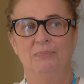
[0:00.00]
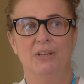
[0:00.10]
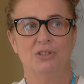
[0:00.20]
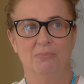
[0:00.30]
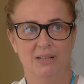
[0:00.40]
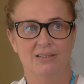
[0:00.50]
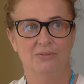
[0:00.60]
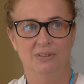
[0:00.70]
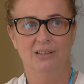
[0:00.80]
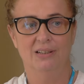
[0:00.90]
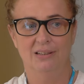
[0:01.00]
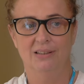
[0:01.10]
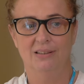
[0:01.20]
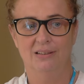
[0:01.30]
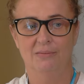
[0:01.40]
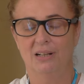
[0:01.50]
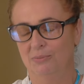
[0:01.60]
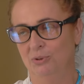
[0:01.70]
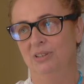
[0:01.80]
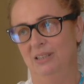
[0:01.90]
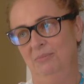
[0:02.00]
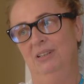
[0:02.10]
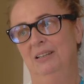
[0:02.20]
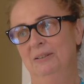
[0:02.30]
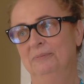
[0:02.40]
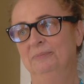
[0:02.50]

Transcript: naszej pracowni hemodynamiki.